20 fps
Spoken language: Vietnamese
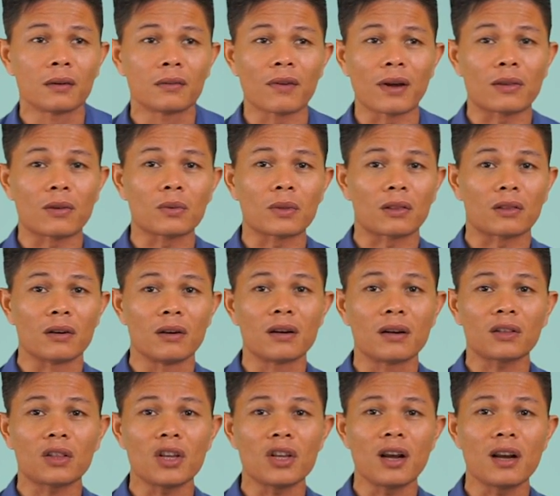và chúng ta
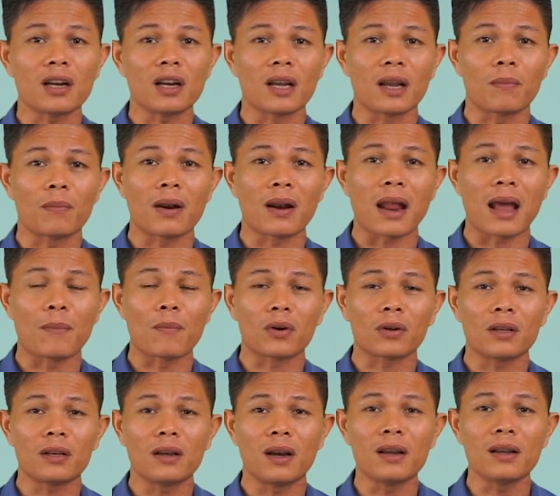tưởng cái thế giới khởi nghiệp là một
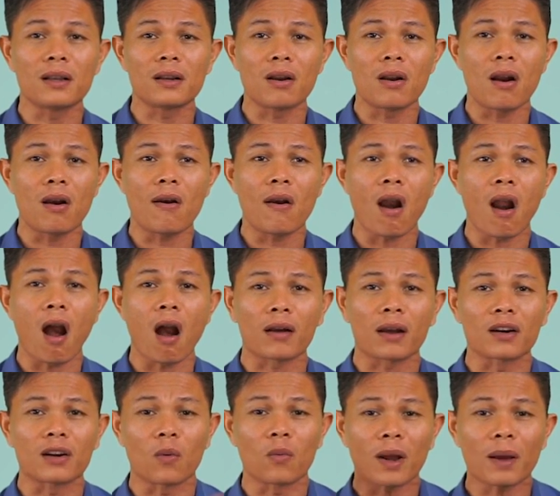cái thế giới gì nó nó
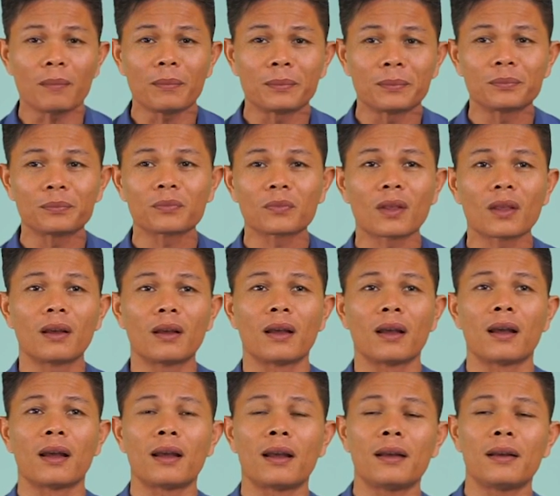kinh khủng lắm
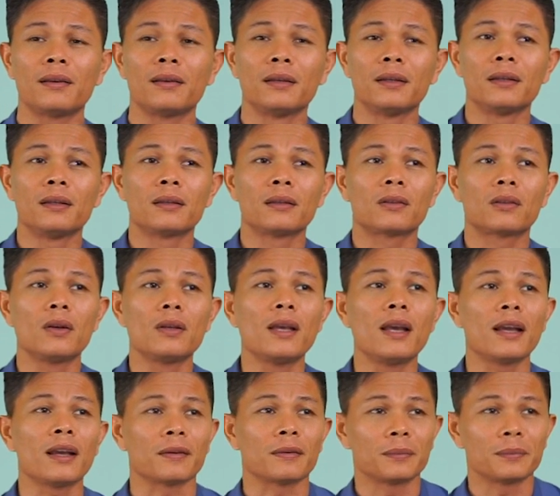à, tự
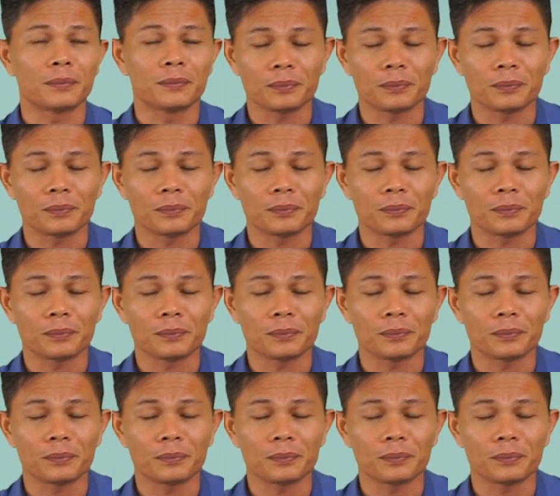nhiên